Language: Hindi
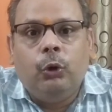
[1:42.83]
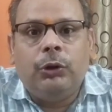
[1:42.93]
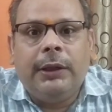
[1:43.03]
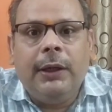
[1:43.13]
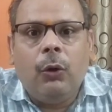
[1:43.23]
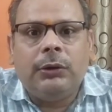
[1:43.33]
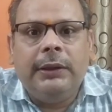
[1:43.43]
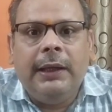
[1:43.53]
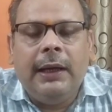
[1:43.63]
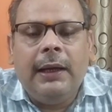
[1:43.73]
दूसरी
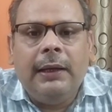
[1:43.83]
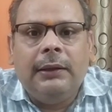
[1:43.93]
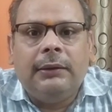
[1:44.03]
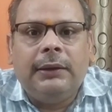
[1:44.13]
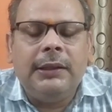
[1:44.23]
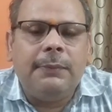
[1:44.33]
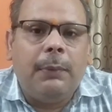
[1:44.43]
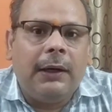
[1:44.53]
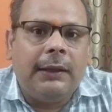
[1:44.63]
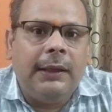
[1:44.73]
औषधि है इस
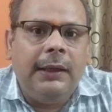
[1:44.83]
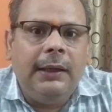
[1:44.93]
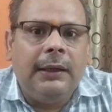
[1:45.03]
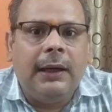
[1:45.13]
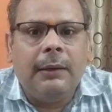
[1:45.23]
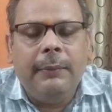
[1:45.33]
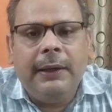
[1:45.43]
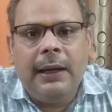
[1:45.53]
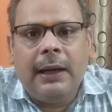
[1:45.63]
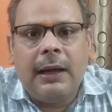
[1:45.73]
बढ़ती गर्मी
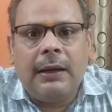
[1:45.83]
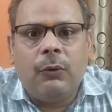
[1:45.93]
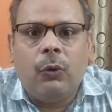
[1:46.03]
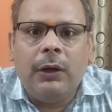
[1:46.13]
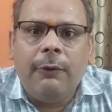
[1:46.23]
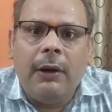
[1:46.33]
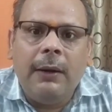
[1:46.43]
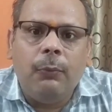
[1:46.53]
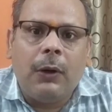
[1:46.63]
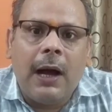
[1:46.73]
के कारण होने
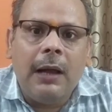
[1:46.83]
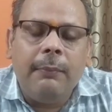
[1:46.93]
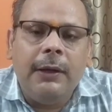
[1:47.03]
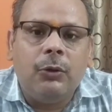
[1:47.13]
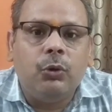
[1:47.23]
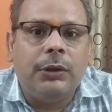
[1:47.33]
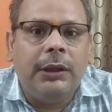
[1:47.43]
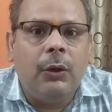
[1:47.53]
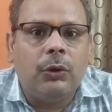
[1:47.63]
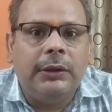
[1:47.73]
वाले बुखार में
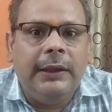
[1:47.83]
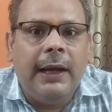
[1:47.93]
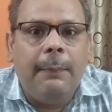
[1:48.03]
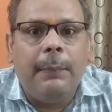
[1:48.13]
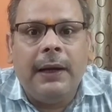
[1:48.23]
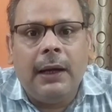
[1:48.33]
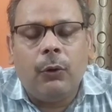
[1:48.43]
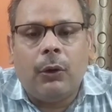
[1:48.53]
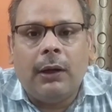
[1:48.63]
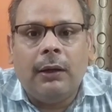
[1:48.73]
दूसरी औषधि है
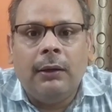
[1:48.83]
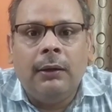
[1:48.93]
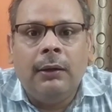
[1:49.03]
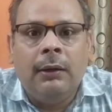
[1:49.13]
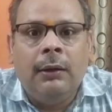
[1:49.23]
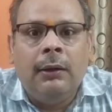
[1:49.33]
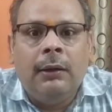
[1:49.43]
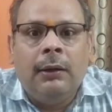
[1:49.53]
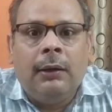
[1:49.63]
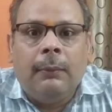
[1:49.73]
बेलाडोना
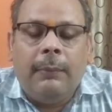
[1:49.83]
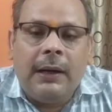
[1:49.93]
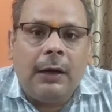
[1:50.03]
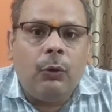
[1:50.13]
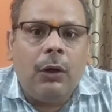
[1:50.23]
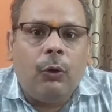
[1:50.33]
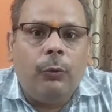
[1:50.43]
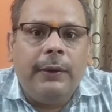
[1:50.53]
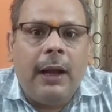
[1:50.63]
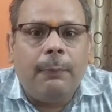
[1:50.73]
बेलाडोना को
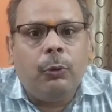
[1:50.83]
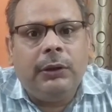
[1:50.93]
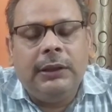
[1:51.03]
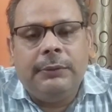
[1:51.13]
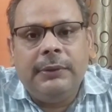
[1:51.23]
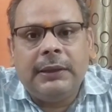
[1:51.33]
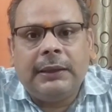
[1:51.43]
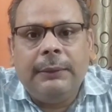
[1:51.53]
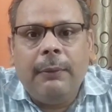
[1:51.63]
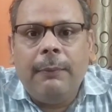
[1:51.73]
भी आपको तीसवीं
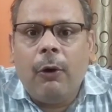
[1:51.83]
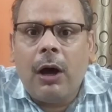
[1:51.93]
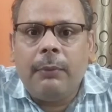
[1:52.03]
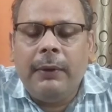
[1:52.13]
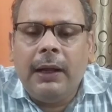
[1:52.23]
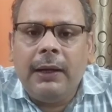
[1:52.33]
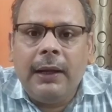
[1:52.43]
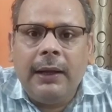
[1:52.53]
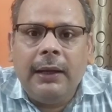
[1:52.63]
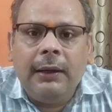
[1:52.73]
शक्ति में व्यवहार में लाना
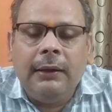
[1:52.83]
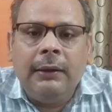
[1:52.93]
है